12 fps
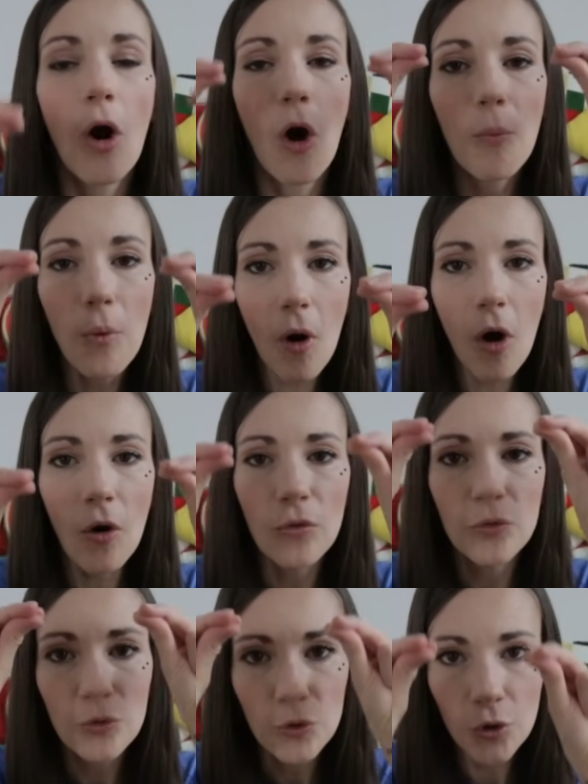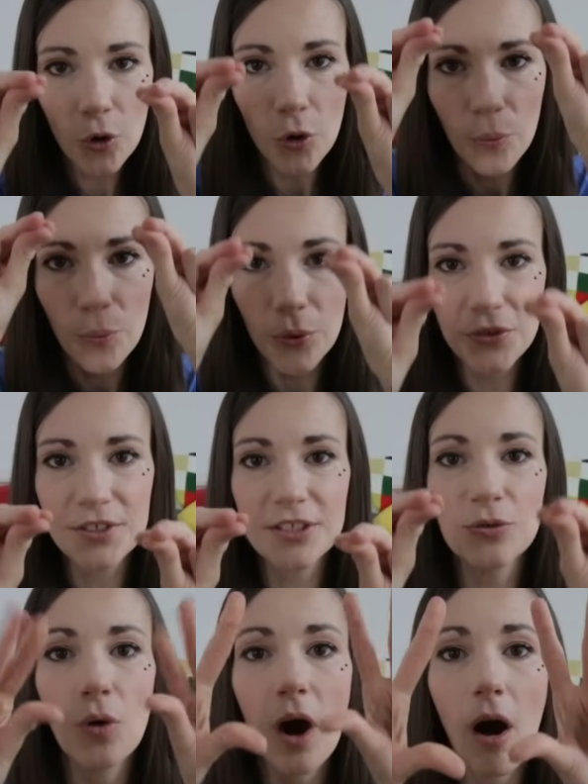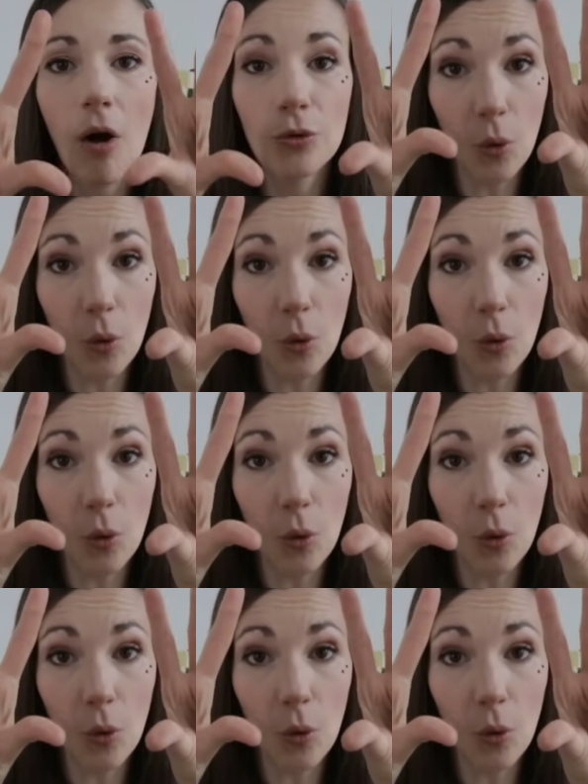On prend nos petits doigts en